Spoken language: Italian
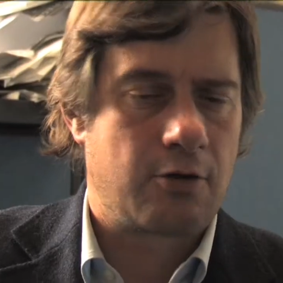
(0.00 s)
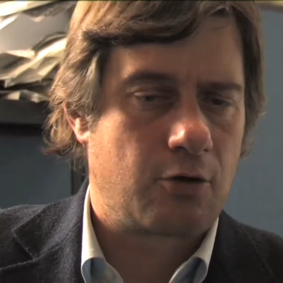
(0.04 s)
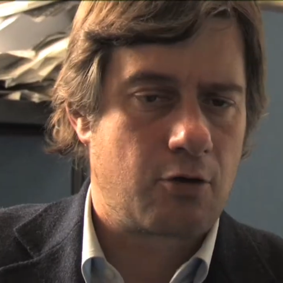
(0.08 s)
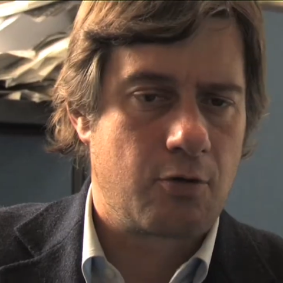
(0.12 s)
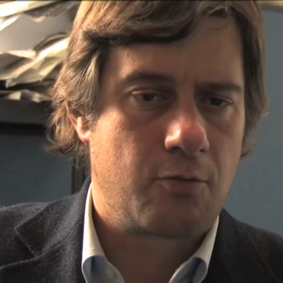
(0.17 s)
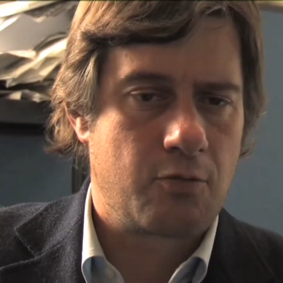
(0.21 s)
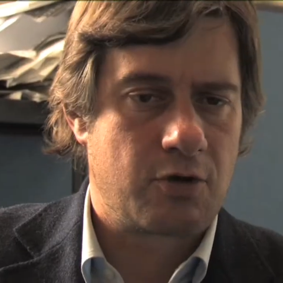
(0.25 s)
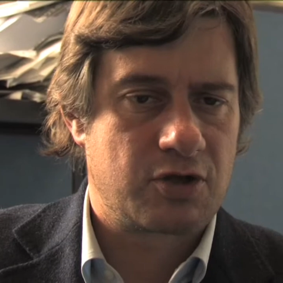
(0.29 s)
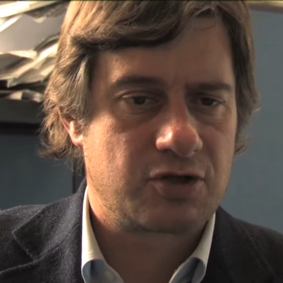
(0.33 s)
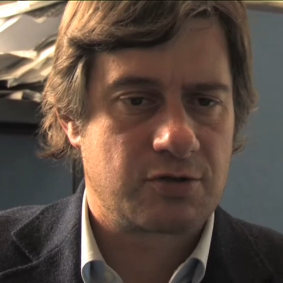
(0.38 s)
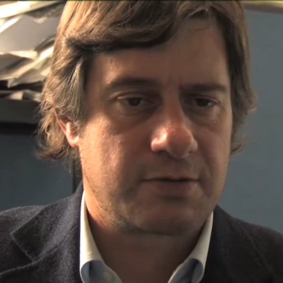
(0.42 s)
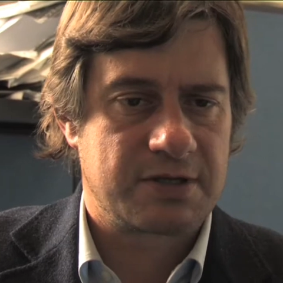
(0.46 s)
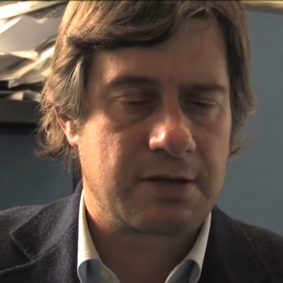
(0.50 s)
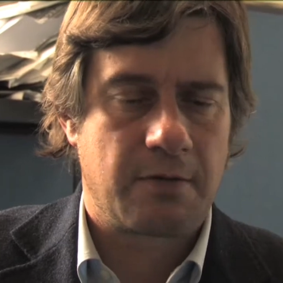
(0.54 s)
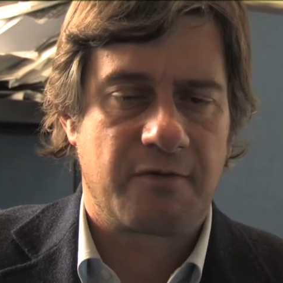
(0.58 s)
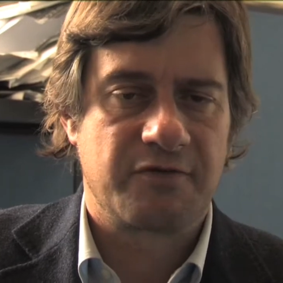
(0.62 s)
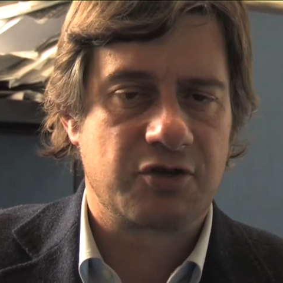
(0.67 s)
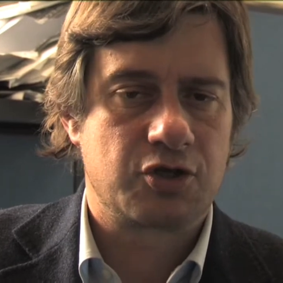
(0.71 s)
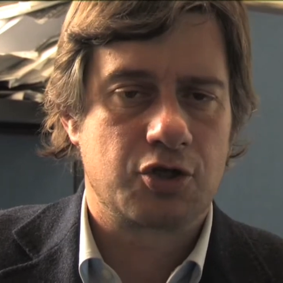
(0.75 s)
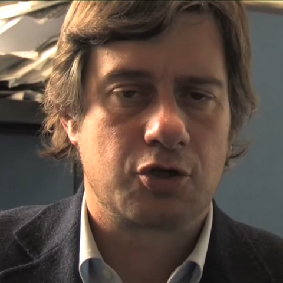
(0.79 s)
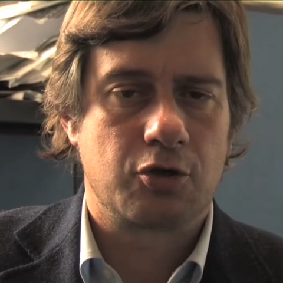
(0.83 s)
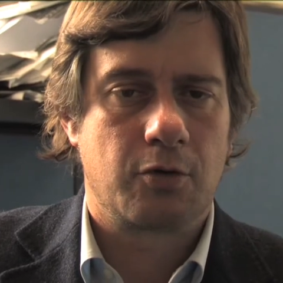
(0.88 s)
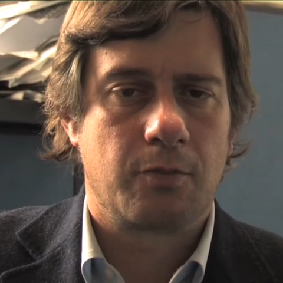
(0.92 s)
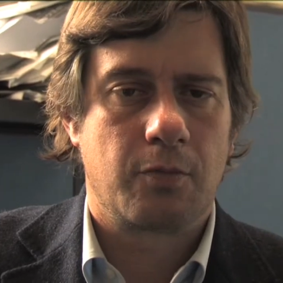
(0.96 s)
comunque insomma siamo
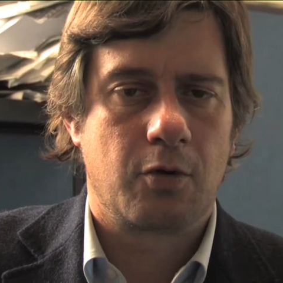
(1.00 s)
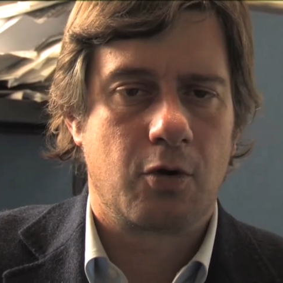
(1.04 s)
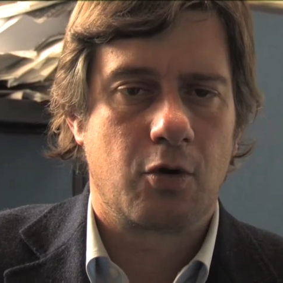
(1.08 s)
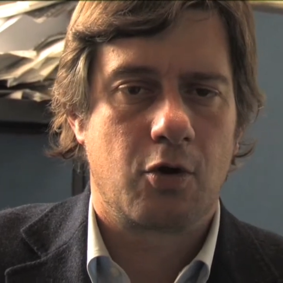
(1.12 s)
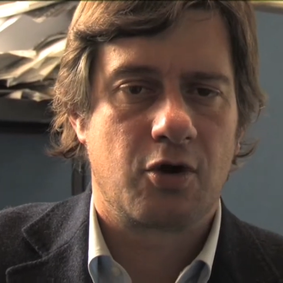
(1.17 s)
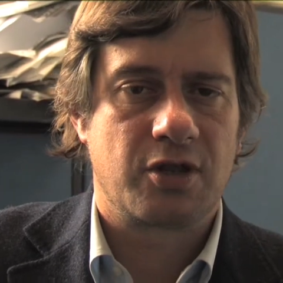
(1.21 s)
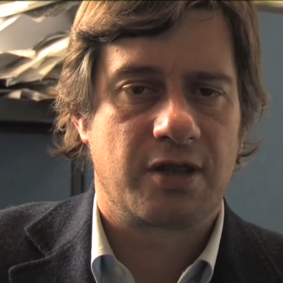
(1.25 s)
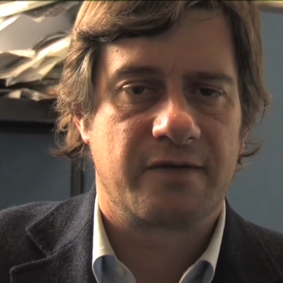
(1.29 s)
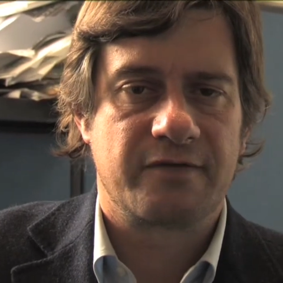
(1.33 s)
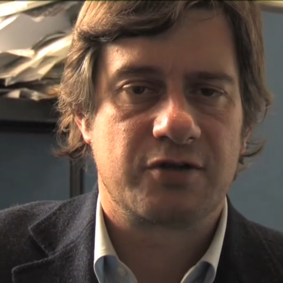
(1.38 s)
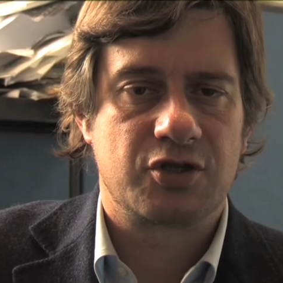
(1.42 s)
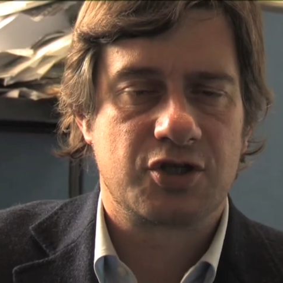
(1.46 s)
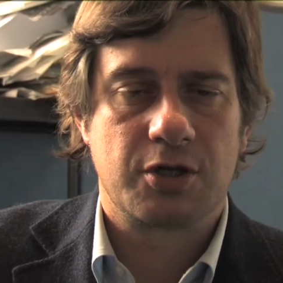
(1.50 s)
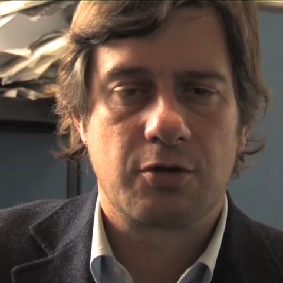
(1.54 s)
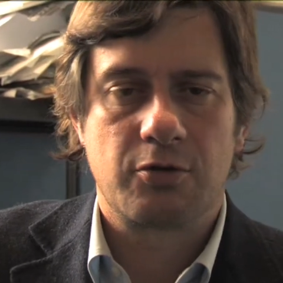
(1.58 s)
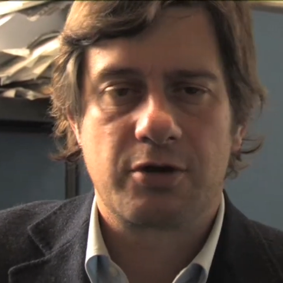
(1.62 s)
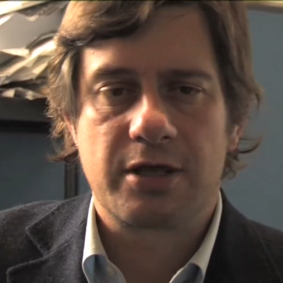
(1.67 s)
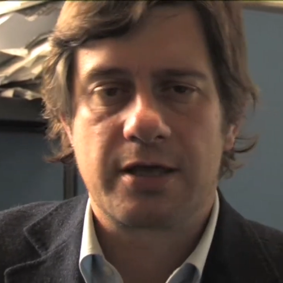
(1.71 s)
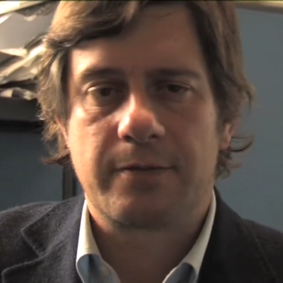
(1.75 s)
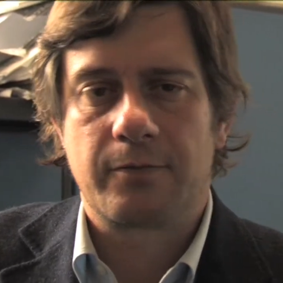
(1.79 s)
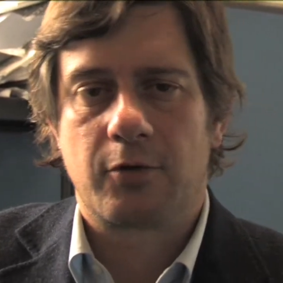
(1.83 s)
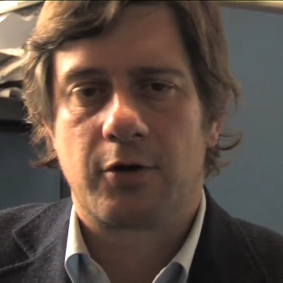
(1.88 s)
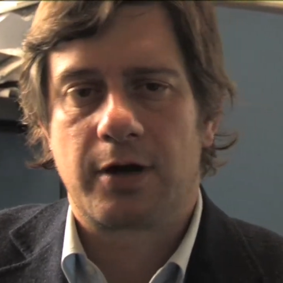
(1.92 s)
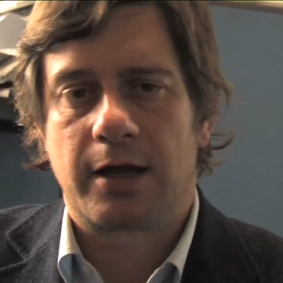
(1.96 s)
vicino Bologna, vicino
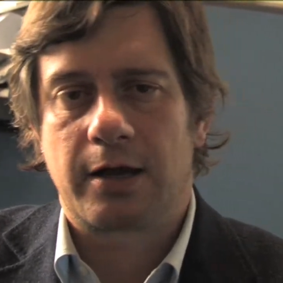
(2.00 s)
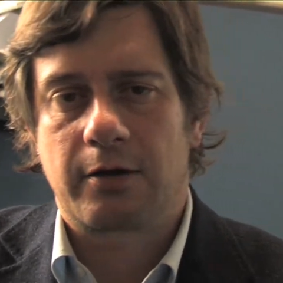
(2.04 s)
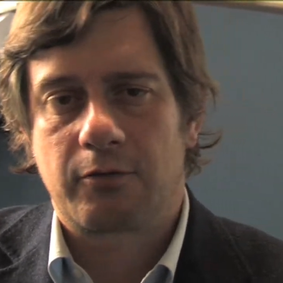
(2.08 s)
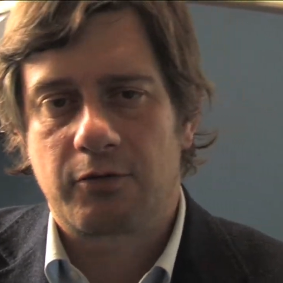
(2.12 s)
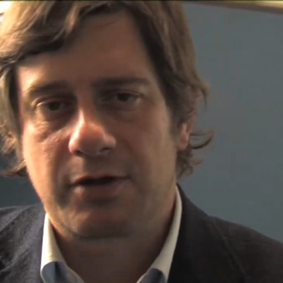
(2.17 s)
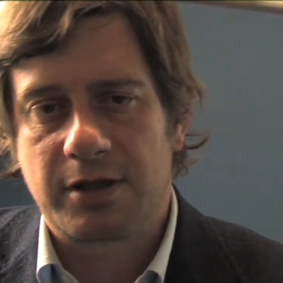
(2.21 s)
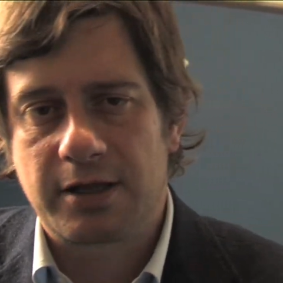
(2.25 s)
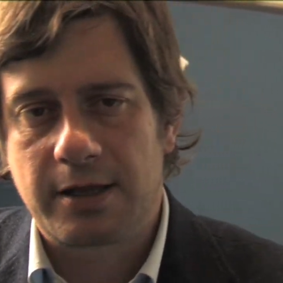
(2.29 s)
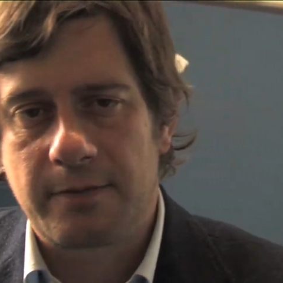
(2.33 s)
Imola, quindi